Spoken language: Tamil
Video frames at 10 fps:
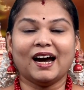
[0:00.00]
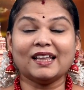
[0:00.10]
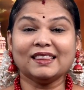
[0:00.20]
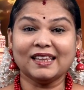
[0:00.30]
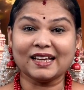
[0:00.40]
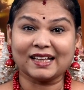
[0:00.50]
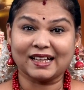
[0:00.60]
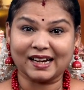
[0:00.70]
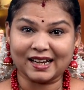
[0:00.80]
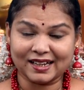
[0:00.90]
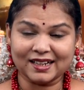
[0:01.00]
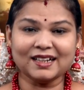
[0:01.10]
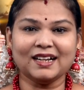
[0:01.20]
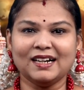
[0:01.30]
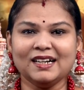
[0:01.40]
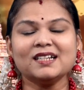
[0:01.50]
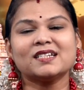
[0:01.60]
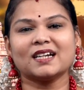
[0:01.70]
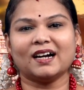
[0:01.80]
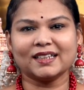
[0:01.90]
அந்த கிரகங்கள்
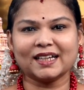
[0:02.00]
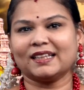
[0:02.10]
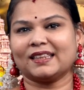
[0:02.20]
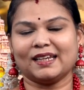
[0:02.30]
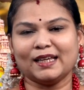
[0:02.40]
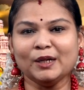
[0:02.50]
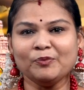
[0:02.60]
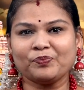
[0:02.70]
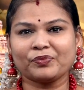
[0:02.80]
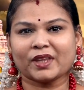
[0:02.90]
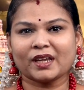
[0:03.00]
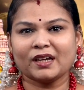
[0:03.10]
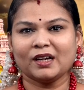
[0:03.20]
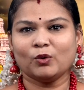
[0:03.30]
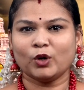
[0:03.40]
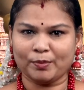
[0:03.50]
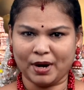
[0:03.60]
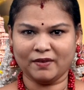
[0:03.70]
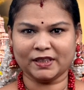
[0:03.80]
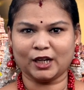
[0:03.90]
ஜாதகத்தில் ஒரு
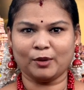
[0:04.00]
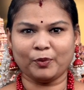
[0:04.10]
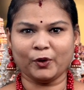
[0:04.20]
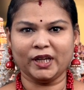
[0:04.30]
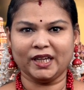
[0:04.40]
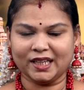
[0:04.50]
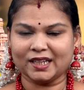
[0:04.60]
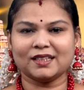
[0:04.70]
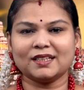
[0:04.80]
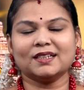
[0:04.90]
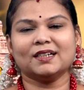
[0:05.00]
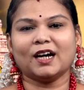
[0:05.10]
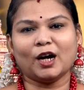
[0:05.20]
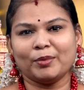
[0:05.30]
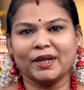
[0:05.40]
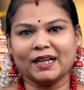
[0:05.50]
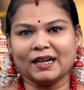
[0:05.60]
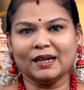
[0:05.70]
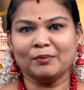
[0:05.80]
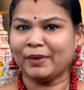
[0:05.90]
பாவத்தில் போய் இருந்தது
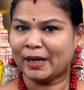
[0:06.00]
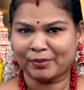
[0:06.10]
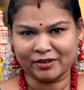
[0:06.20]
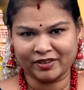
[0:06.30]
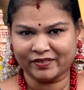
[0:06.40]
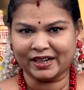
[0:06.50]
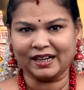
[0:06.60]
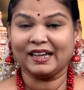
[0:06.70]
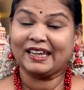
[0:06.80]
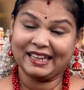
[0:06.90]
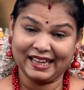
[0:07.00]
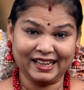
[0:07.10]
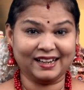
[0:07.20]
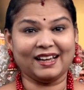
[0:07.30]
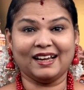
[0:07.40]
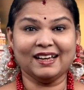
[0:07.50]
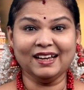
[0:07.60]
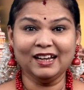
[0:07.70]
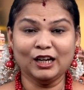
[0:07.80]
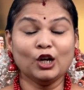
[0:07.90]
அப்படின்னா பயப்படவே வேணாம் ஏன்னா
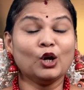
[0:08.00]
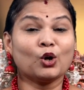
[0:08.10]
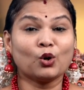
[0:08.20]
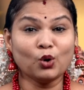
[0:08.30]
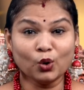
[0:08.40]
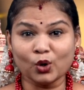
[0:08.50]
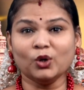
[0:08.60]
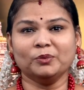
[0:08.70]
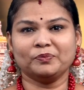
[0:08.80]
குரு